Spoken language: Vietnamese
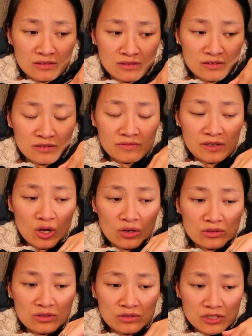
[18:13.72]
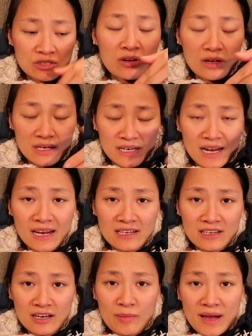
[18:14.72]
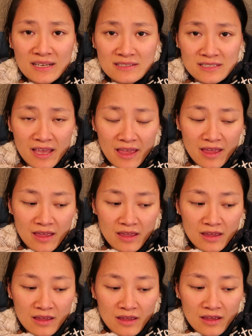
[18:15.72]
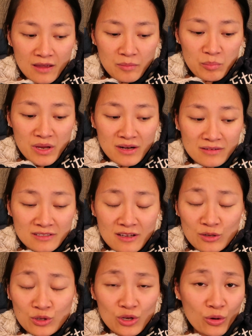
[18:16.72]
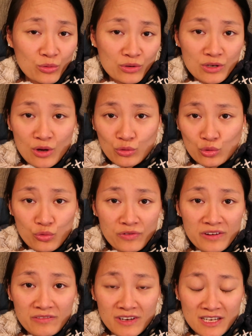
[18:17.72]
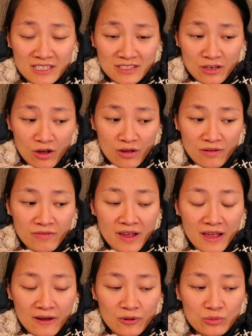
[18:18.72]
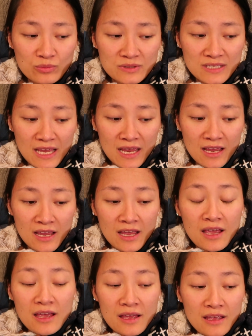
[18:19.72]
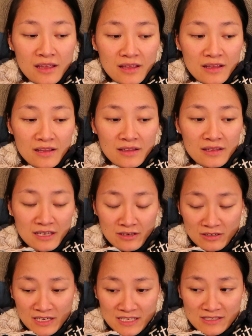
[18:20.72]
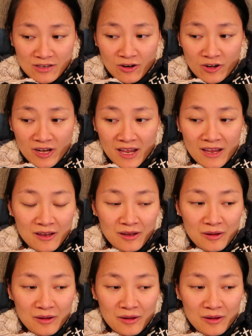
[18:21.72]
những vlog từ trước đến nay Thì các bạn sẽ biết được rất nhiều những điều thú vị về nhà sói Và cũng sẽ nhìn được nhà sói này